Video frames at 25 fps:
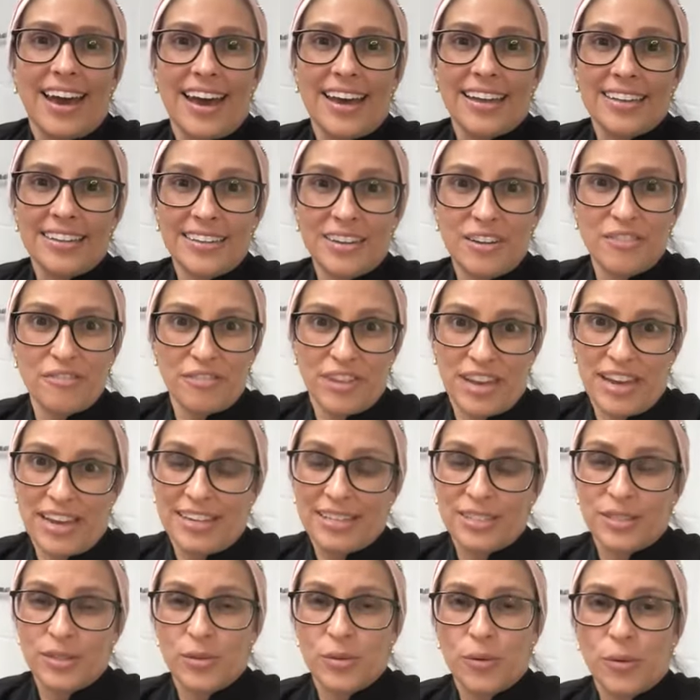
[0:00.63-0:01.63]

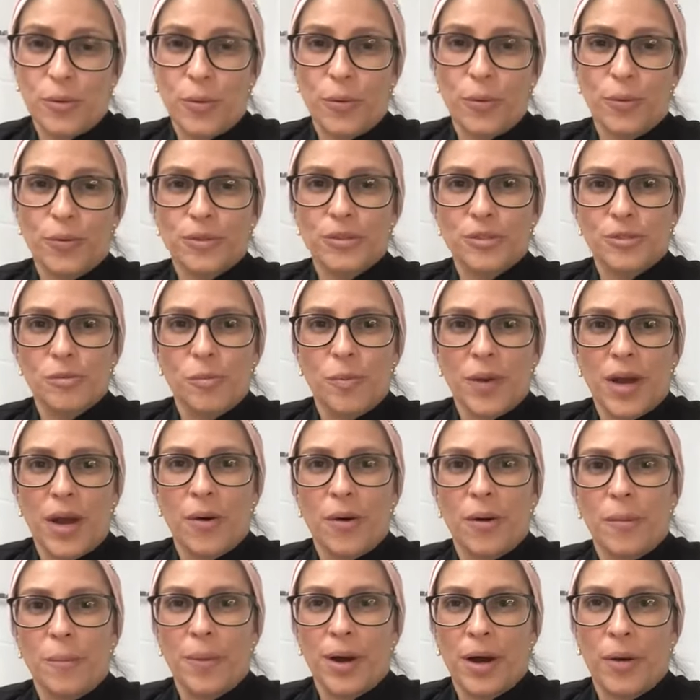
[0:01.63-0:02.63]
Através do curso para
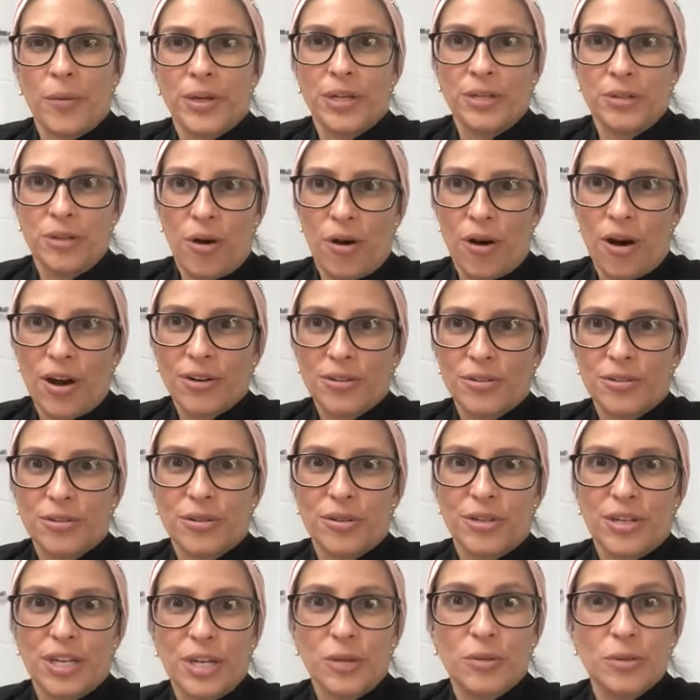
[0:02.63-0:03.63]
Power
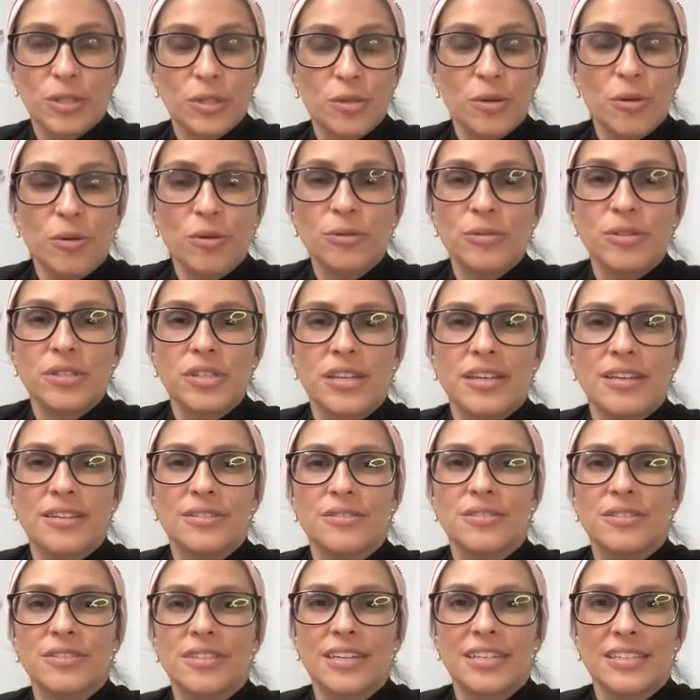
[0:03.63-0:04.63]
Doctor, eu estou
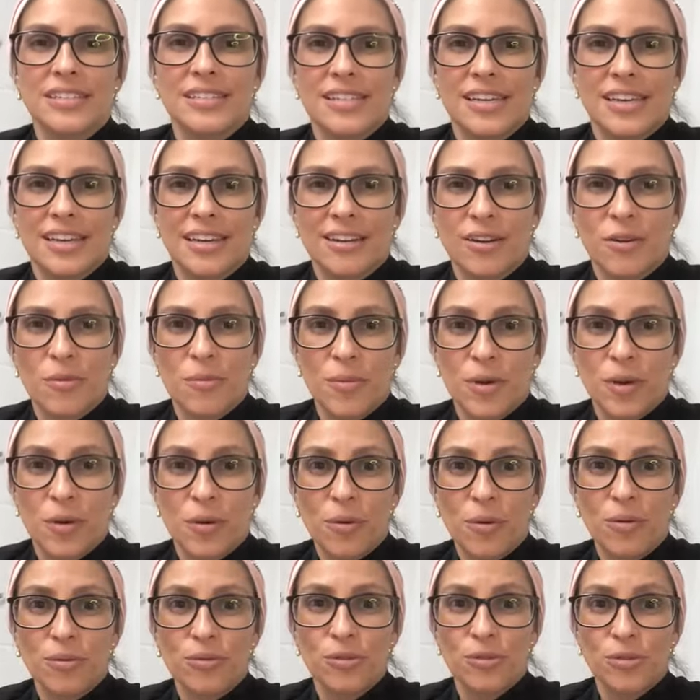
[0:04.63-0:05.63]
conseguindo trazer ao meu
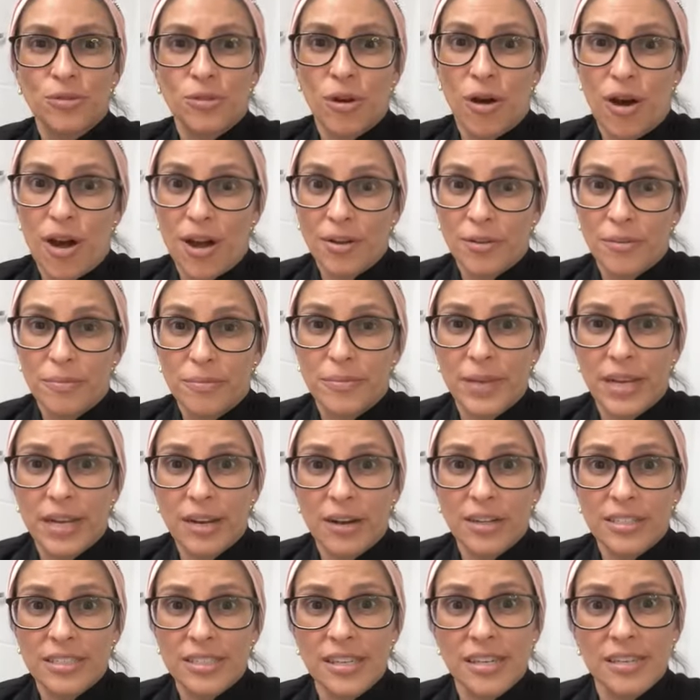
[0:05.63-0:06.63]
consultório
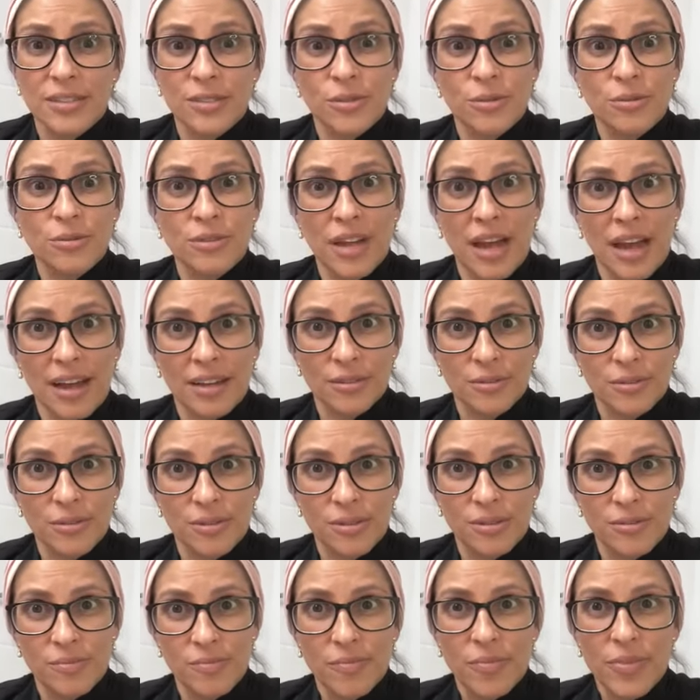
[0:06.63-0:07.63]
melhores
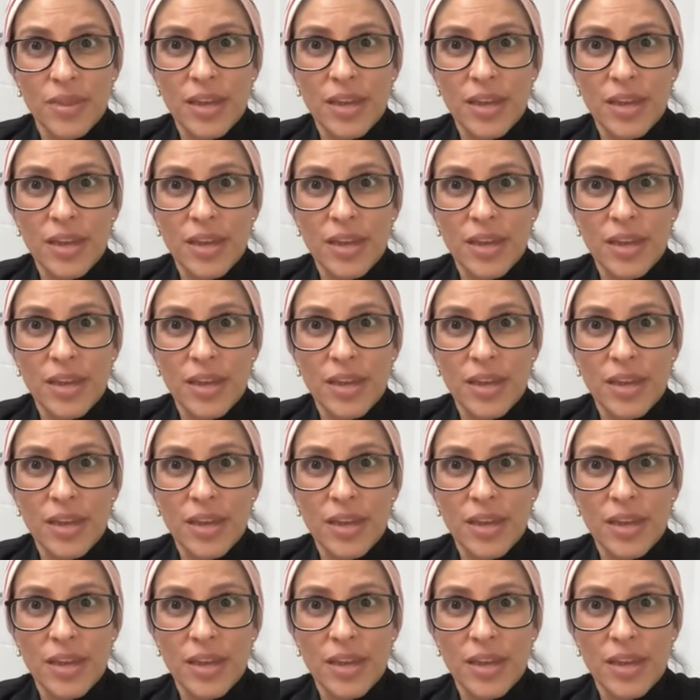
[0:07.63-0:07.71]
resultados.